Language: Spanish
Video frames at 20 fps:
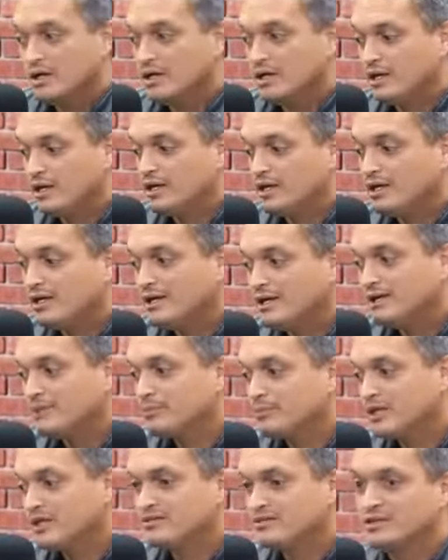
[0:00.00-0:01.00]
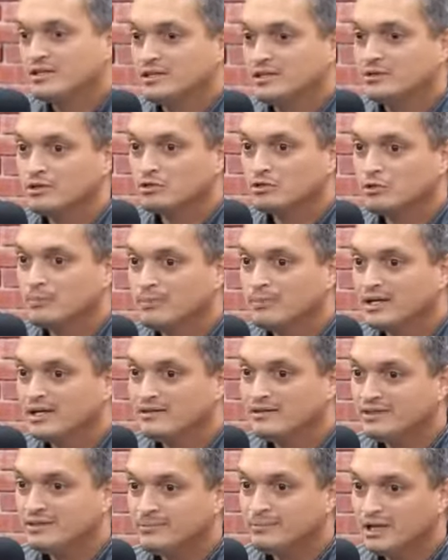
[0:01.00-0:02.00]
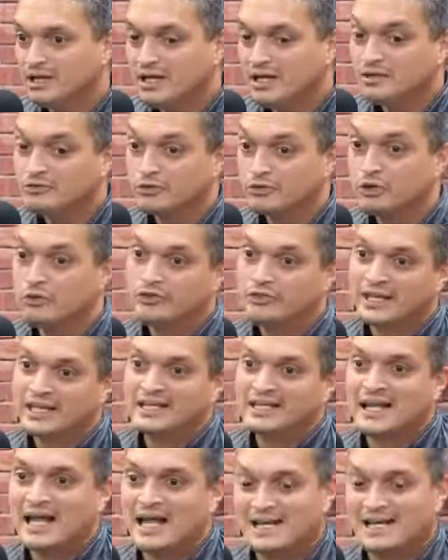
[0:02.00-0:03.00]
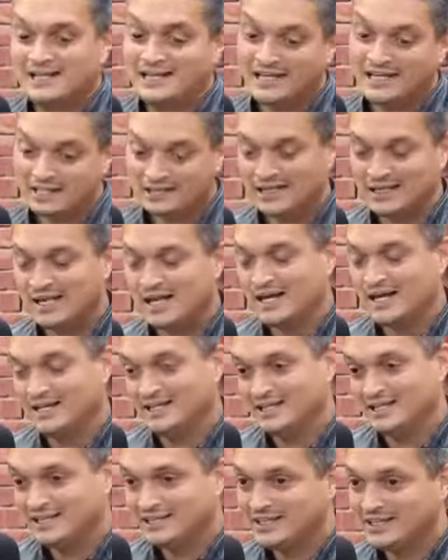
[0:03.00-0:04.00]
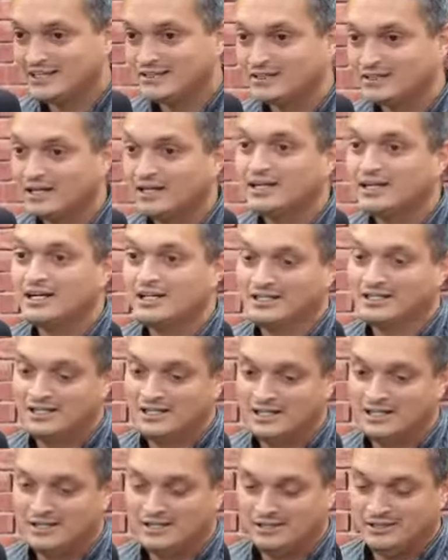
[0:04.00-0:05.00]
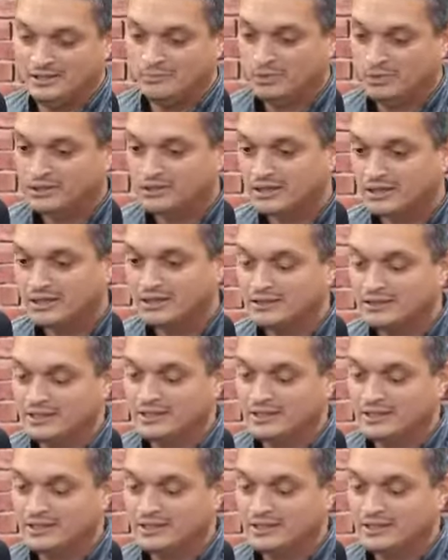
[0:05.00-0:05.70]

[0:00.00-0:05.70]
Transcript: es pues asistiendo a estos países, ¿verdad? Donde la, la genética está, el, atletismo está